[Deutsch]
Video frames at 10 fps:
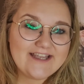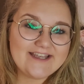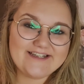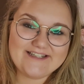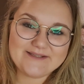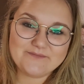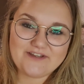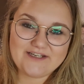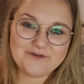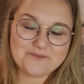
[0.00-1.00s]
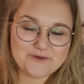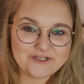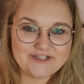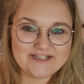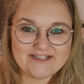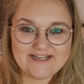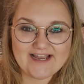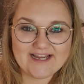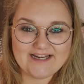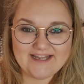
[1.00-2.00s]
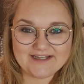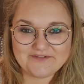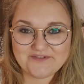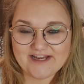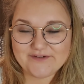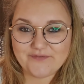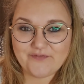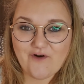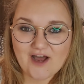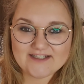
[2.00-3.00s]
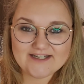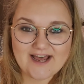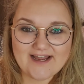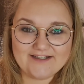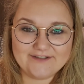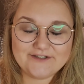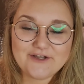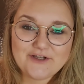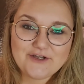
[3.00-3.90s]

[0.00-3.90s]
In diesem Video möchte ich dir erklären, welche Vorteile